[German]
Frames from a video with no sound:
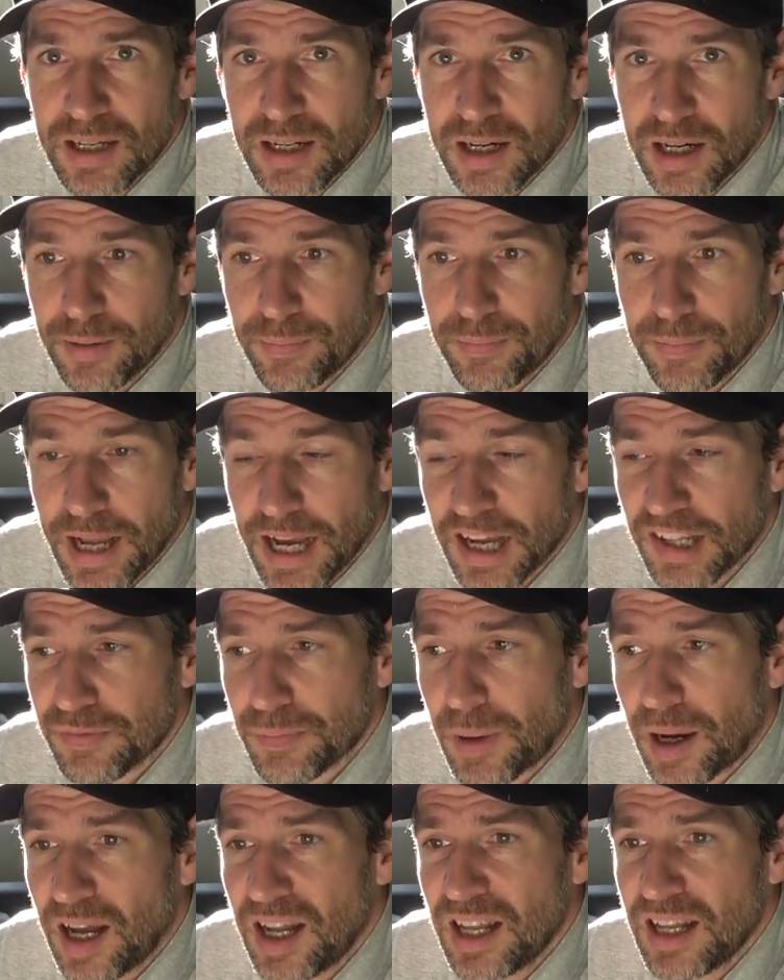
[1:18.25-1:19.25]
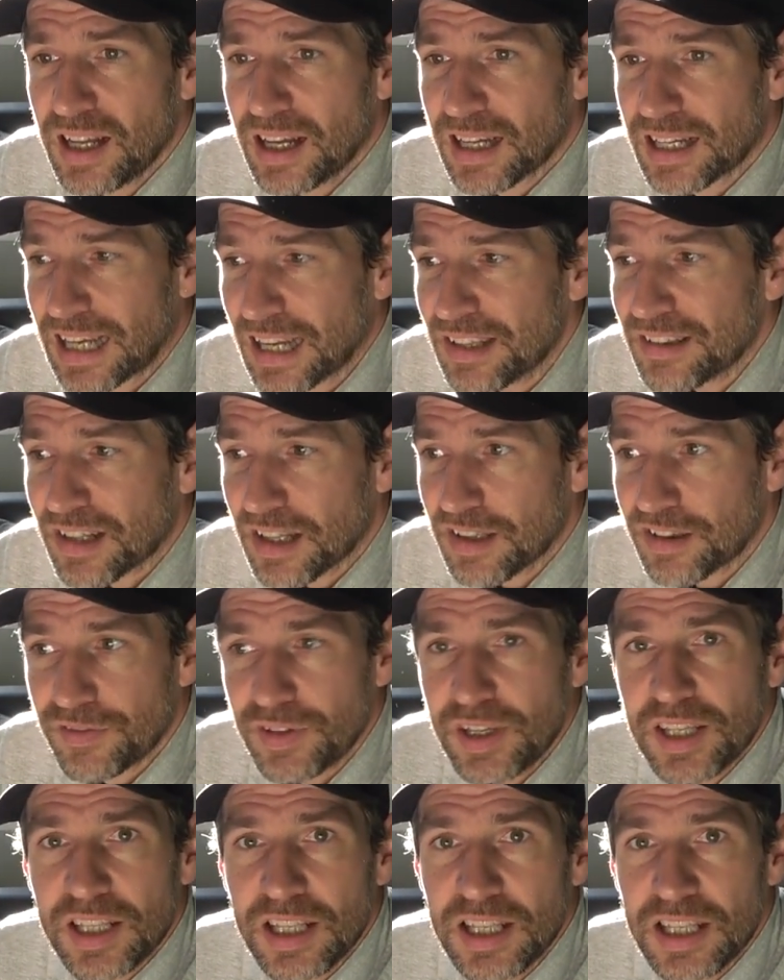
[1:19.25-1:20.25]
Ähm, erstmal ganz, ganz
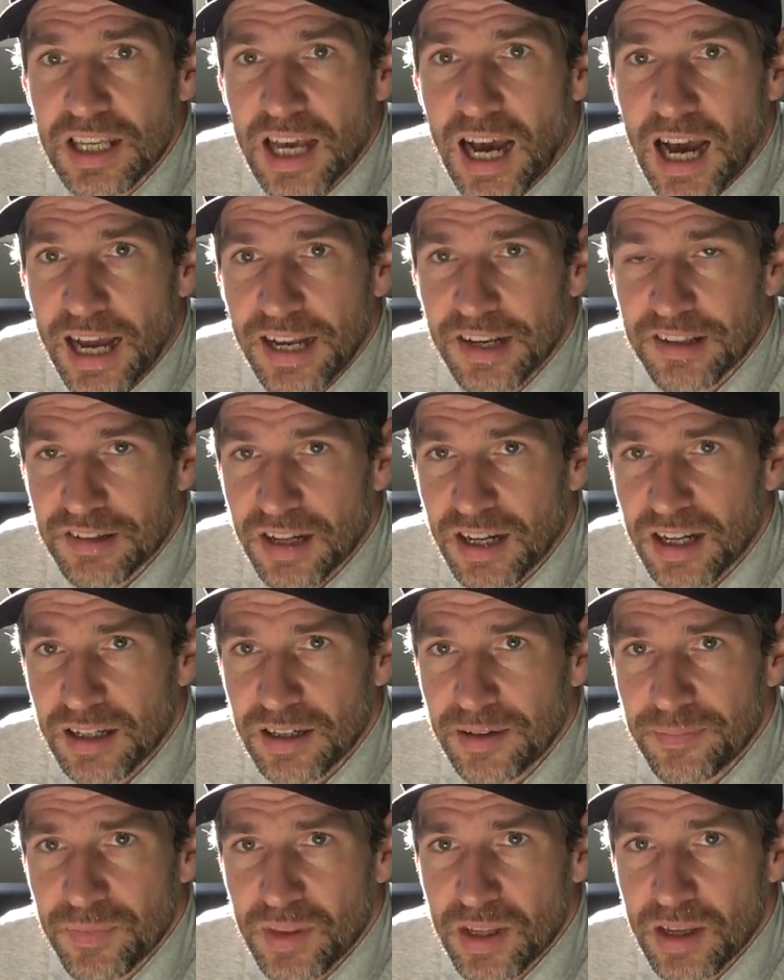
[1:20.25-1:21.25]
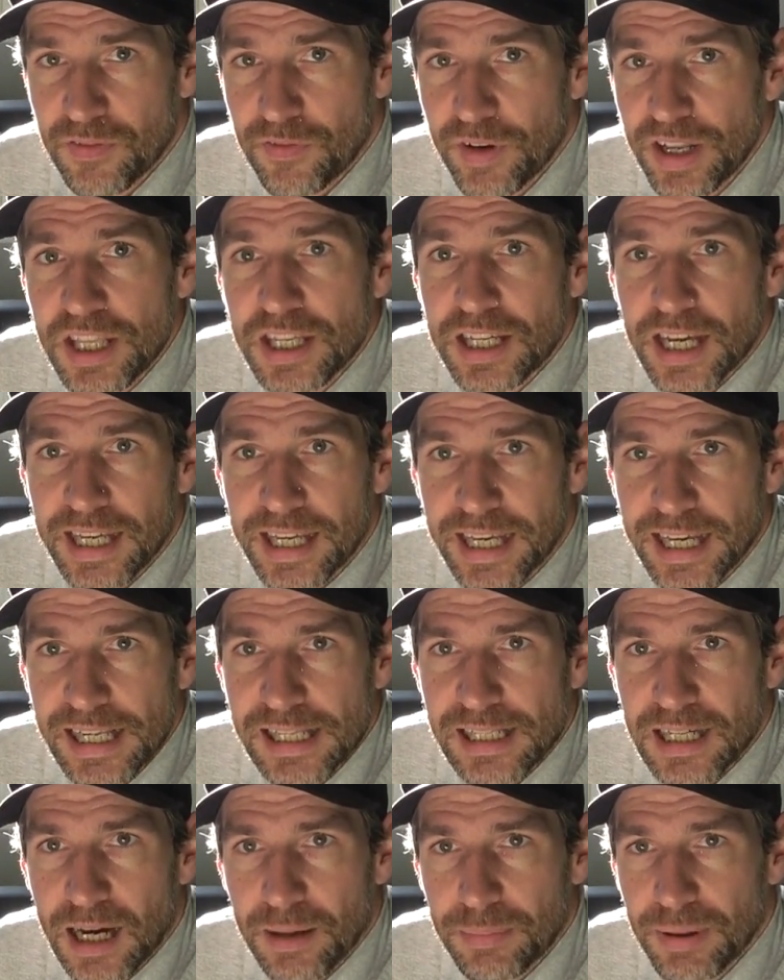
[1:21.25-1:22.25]
wichtig, eine Sache, wenn ich kein
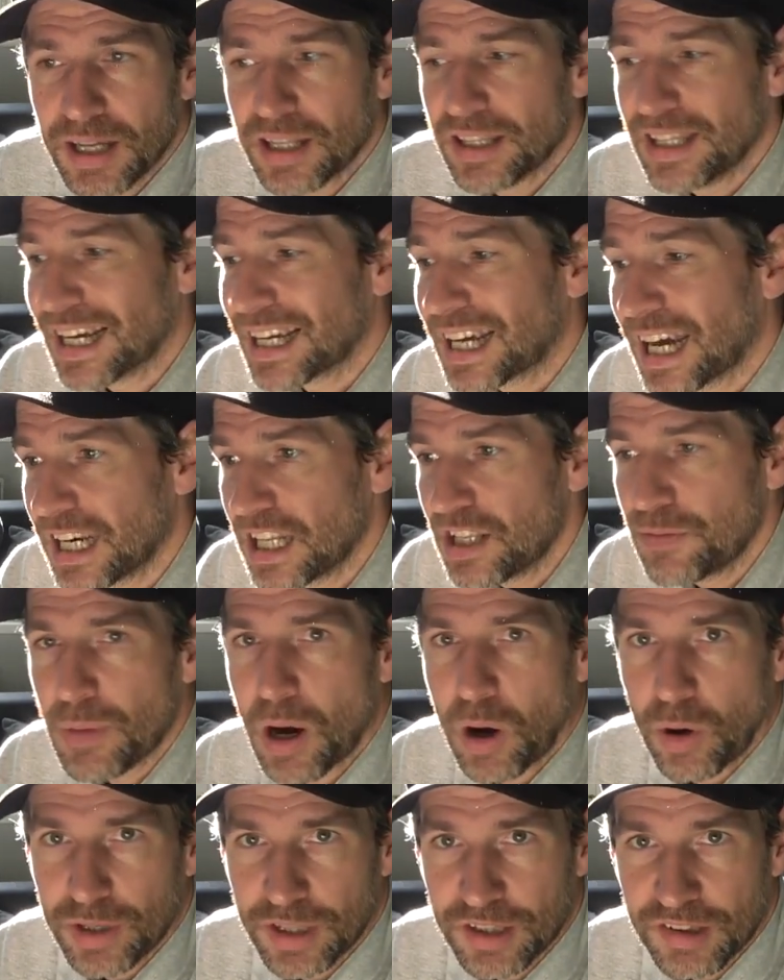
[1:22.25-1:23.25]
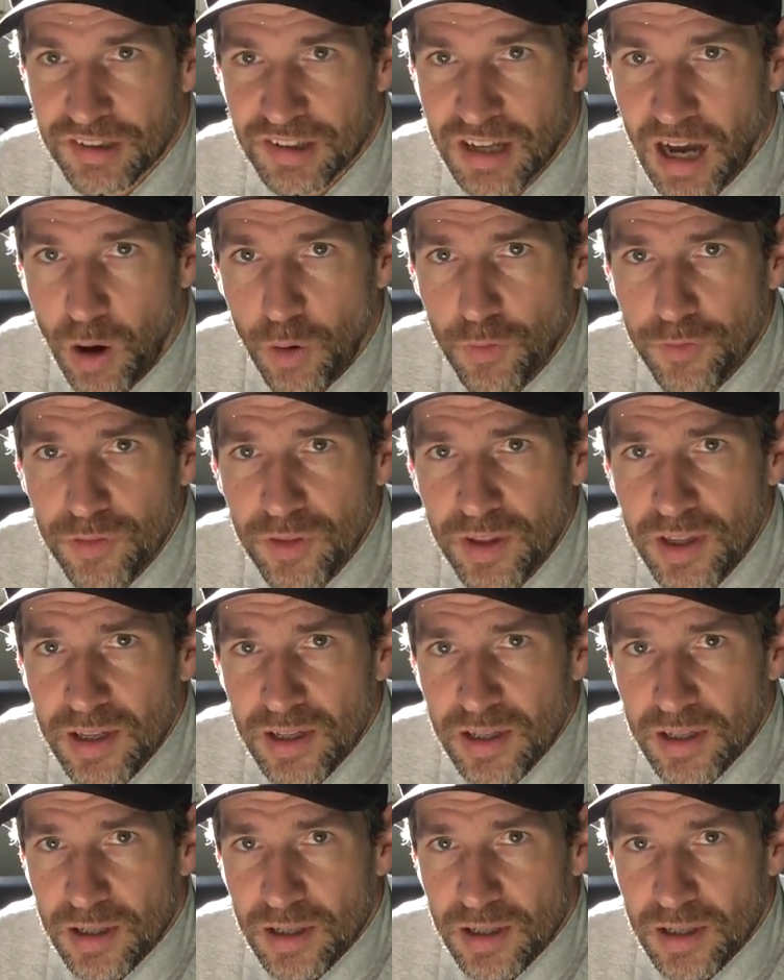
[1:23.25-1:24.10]
Geld habe, dann kann ich mir auch nichts kaufen.